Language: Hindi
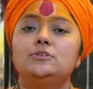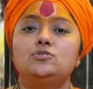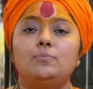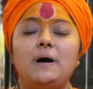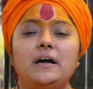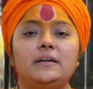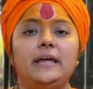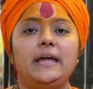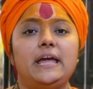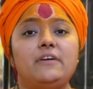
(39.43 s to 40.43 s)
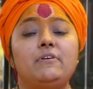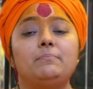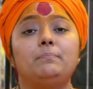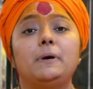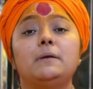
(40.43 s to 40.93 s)
सौभाग्य
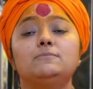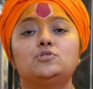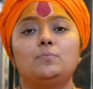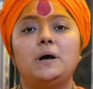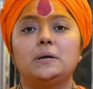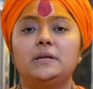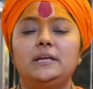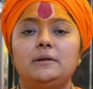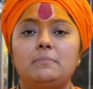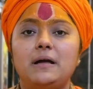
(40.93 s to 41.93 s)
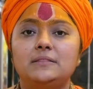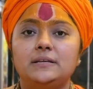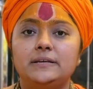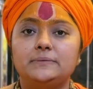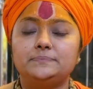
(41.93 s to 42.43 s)
एवं परम सौभाग्य की बात
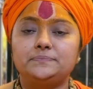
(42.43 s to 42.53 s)
है